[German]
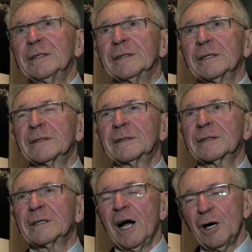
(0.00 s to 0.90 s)

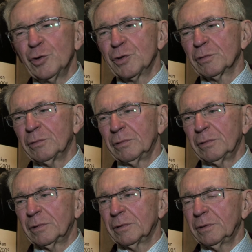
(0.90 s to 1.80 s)
Das Chaos
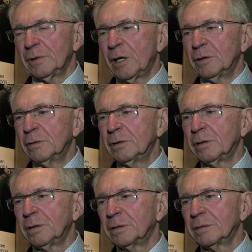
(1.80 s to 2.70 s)
und äh, auch
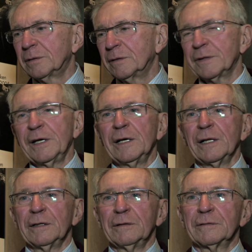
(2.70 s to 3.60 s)
das
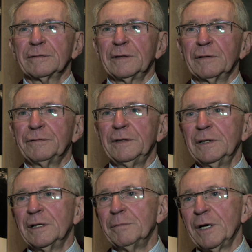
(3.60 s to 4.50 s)
Elend der
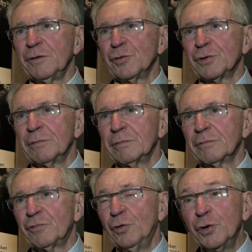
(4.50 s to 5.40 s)
vielen
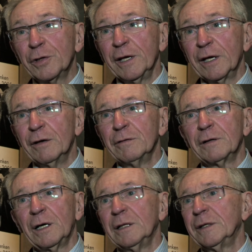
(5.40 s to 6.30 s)
Menschen, Flüchtlinge
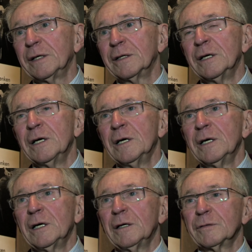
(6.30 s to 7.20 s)
vor allen Dingen
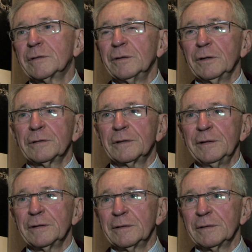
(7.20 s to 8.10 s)
aus den
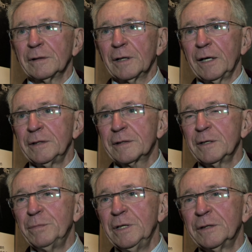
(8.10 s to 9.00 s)
östlichen
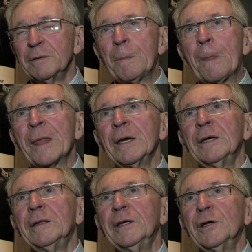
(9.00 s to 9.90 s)
Reichsgebieten,
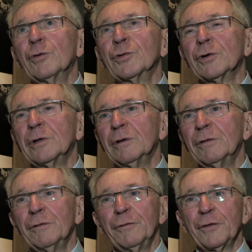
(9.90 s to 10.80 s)
die
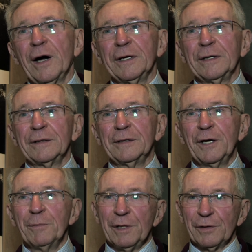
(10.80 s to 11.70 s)
unter freiem
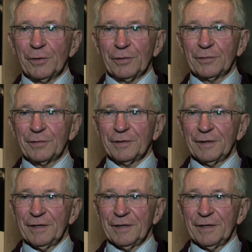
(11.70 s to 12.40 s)
Himmel dort